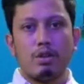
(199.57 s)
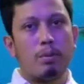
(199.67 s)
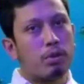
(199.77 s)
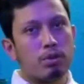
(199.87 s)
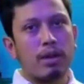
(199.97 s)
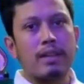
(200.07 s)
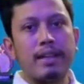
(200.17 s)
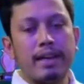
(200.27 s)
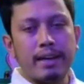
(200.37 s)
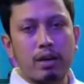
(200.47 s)
তো বন্ধুরা
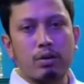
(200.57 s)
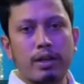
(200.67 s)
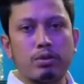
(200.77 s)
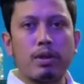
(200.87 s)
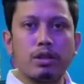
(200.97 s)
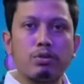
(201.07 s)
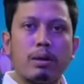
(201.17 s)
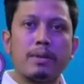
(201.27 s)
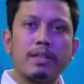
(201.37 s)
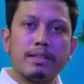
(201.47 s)
দেরি না করে চলে
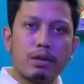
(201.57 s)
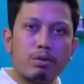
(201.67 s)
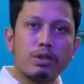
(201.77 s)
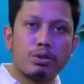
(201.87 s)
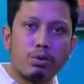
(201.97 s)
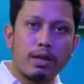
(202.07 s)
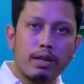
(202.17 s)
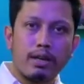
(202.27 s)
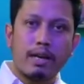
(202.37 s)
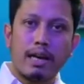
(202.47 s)
আসুন আমাদের যে কোনো স্টোরে
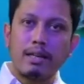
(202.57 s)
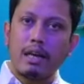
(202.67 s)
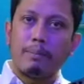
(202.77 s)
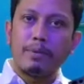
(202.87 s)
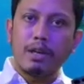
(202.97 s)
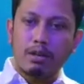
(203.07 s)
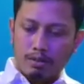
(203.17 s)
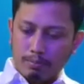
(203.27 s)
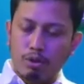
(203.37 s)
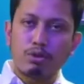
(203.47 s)
অ্যান্ড আপনার
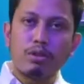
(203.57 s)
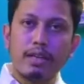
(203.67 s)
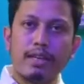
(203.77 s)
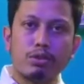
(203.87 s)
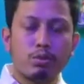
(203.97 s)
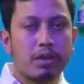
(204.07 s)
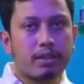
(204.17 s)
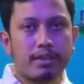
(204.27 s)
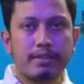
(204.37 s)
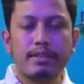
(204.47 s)
পছন্দের এস
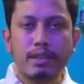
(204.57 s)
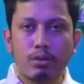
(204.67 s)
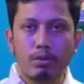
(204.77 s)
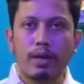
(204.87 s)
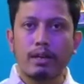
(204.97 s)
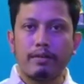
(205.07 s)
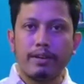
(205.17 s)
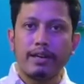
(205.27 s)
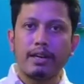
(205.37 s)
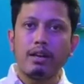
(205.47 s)
টোয়েন্টি থ্রিতে যে কোনো একটা
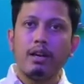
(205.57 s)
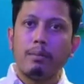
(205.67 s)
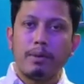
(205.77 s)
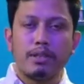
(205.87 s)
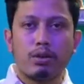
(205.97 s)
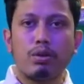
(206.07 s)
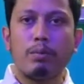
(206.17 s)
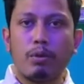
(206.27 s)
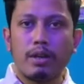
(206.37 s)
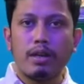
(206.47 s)
ভেরিয়েন্ট বা যে
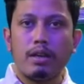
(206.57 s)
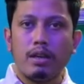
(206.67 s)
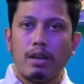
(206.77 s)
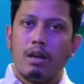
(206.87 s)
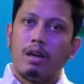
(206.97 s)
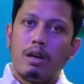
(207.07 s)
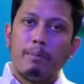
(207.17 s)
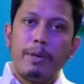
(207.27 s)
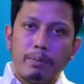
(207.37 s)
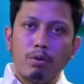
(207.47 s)
কোনো মডেল
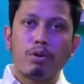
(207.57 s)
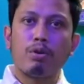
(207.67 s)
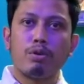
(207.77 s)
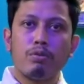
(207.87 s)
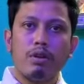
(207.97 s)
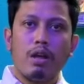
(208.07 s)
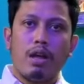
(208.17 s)
প্রিবুক করুন